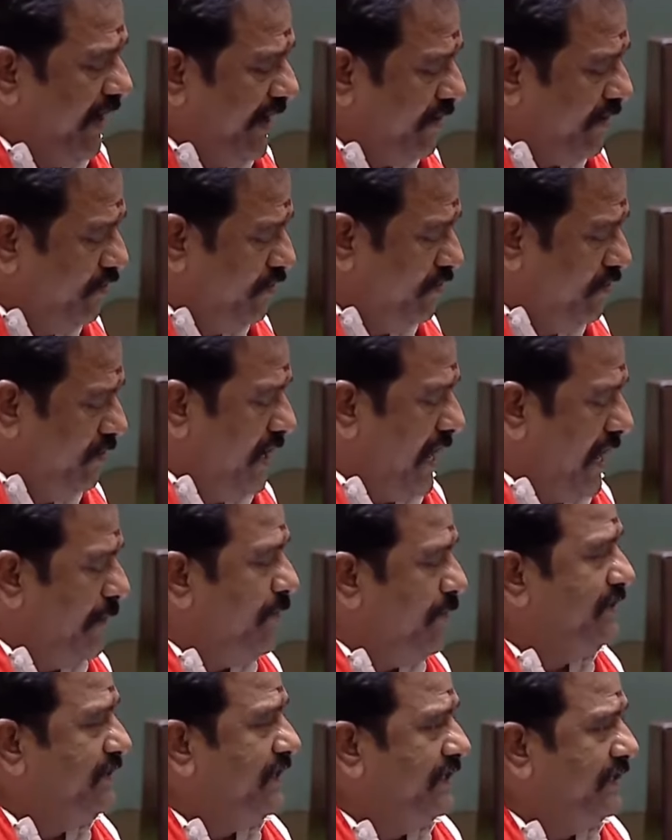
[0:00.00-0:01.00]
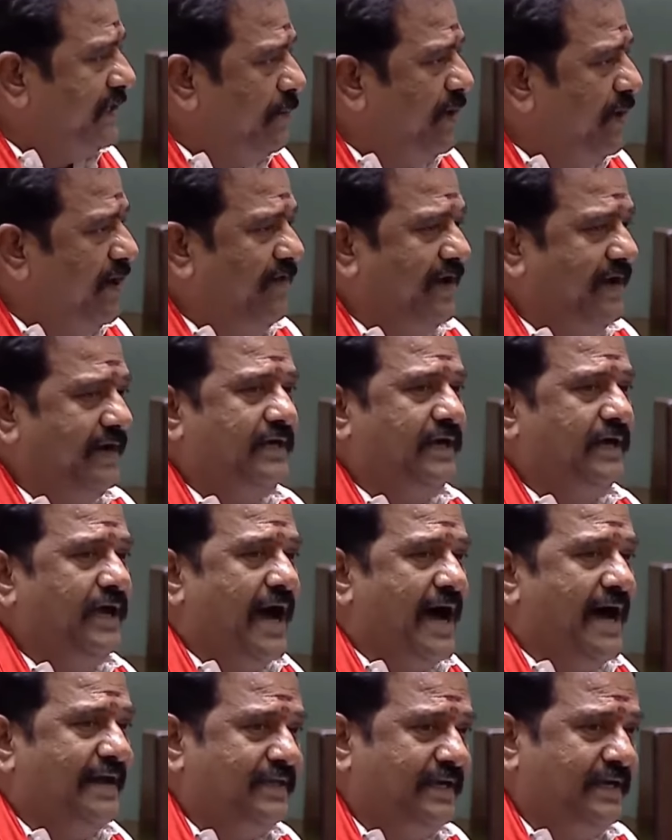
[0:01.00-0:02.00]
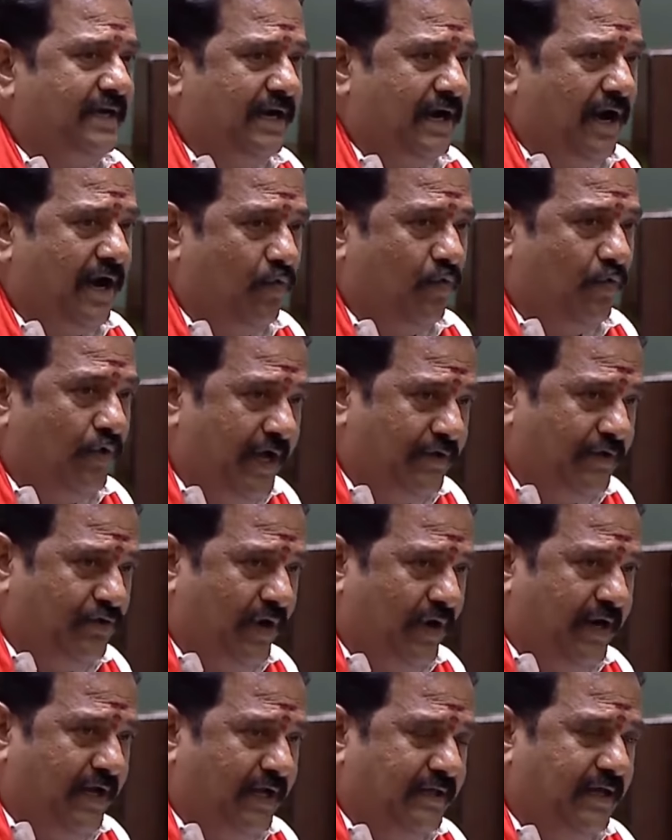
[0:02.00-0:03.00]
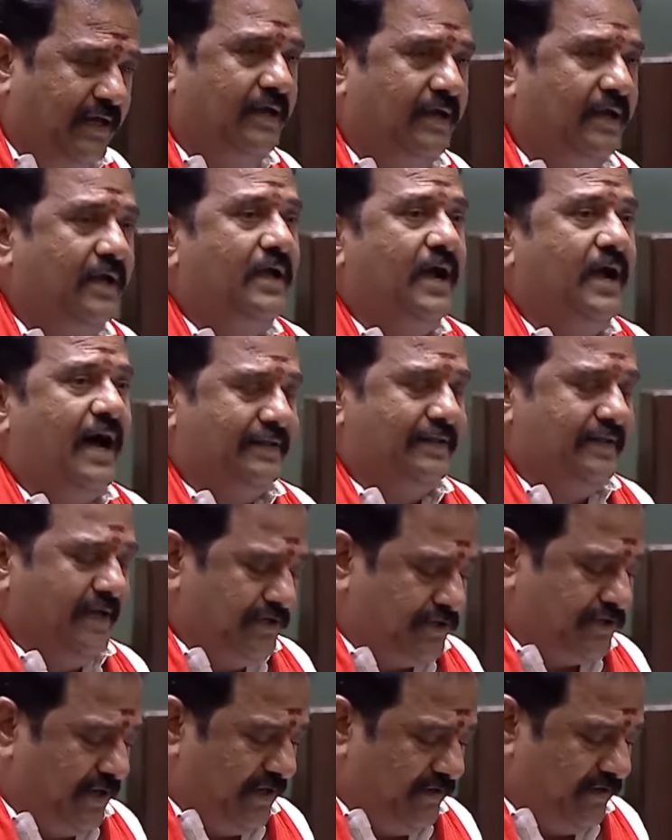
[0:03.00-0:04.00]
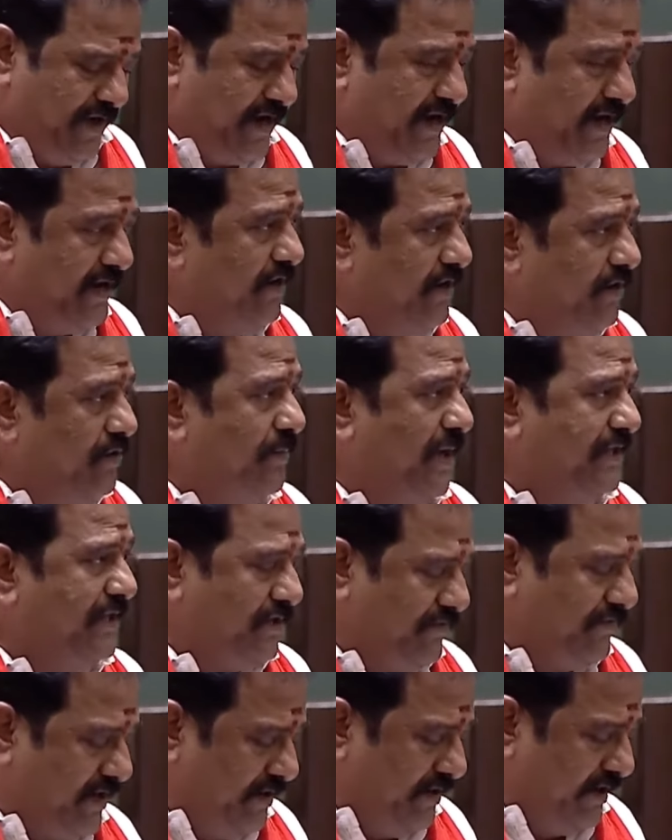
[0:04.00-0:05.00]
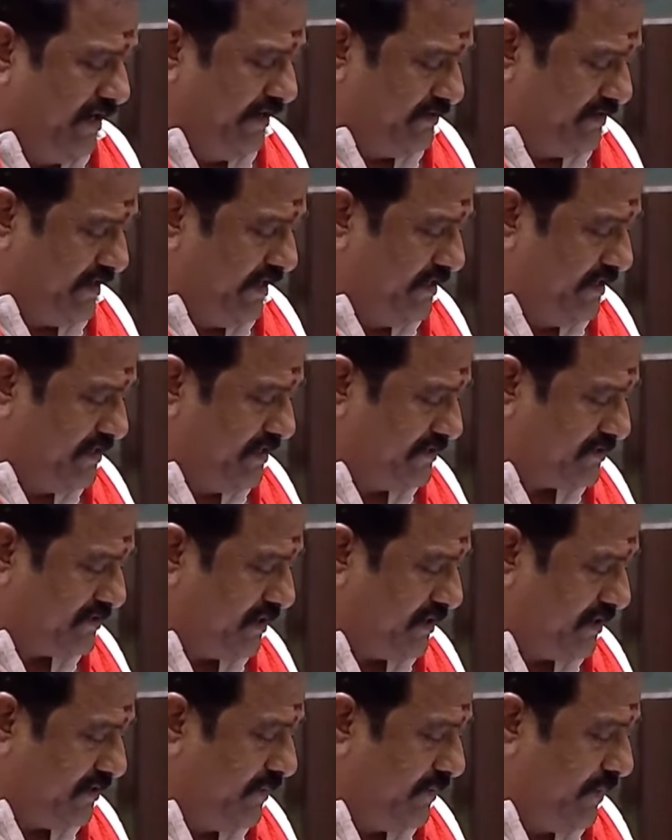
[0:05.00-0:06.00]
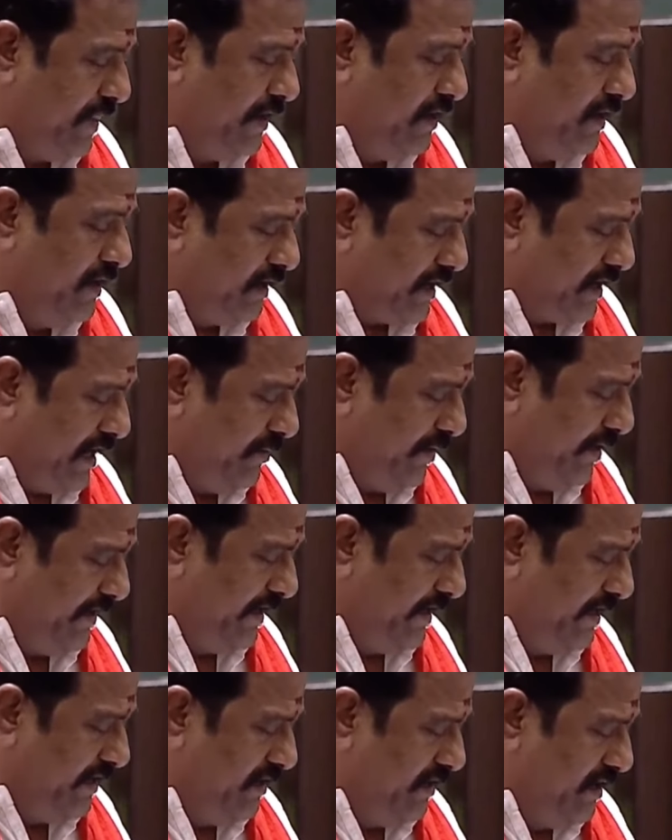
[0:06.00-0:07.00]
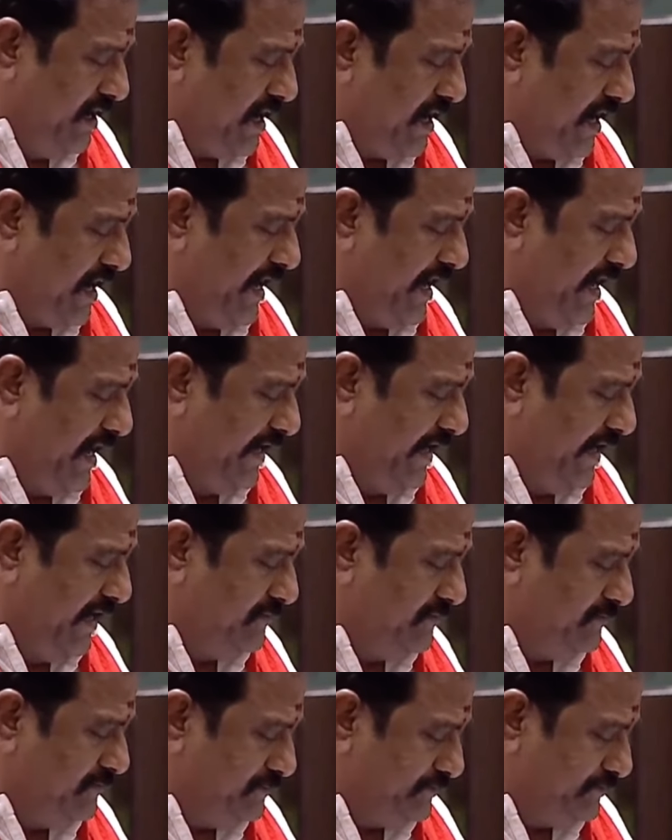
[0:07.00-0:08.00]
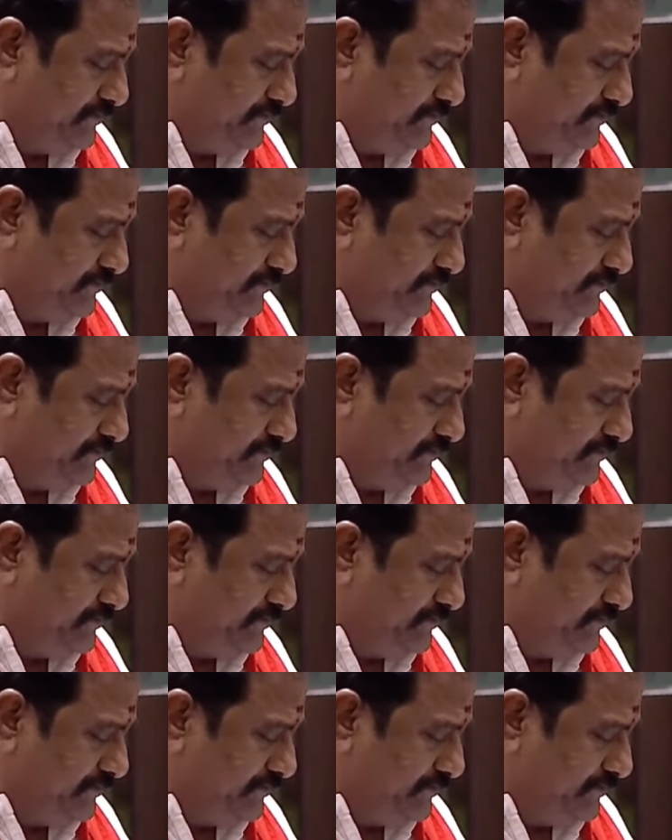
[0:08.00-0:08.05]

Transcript: వారు అభద్రతా భావానికి ఆర్థికంగా ఉండొద్దు అనేది అధ్యక్షుల ద్వారా నేను మంత్రివర్యులకు తెలియజేస్తాను కాబట్టి అలాగే